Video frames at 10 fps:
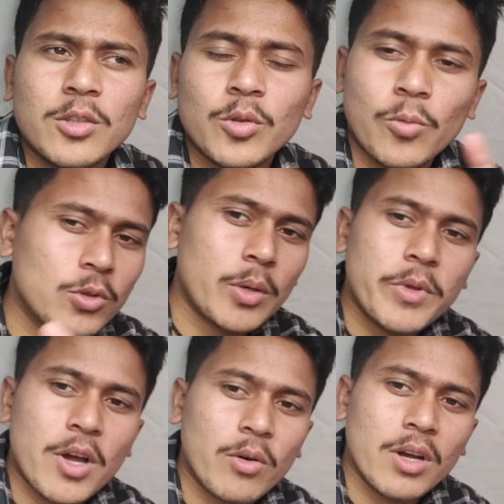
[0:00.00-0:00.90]
तो वो सब
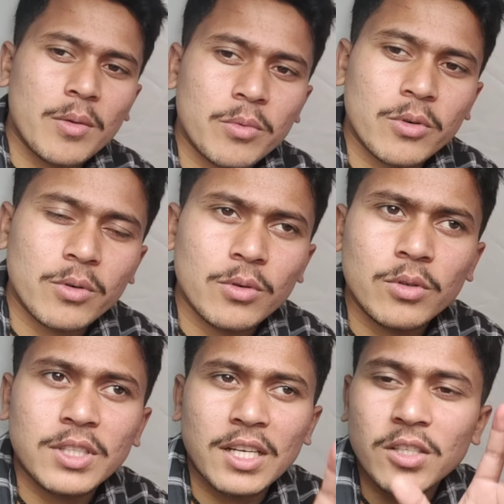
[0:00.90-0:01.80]
दिखाऊंगा आपको
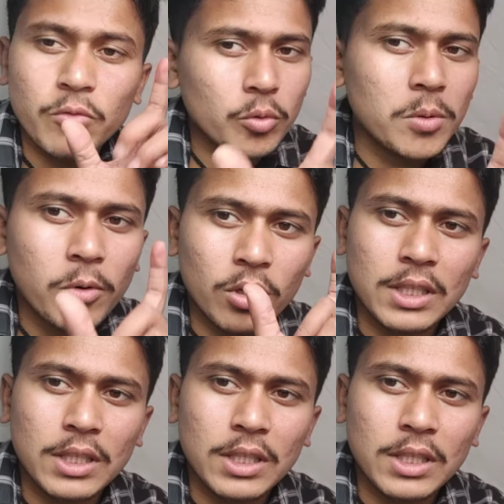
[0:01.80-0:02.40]
वो मैं आपको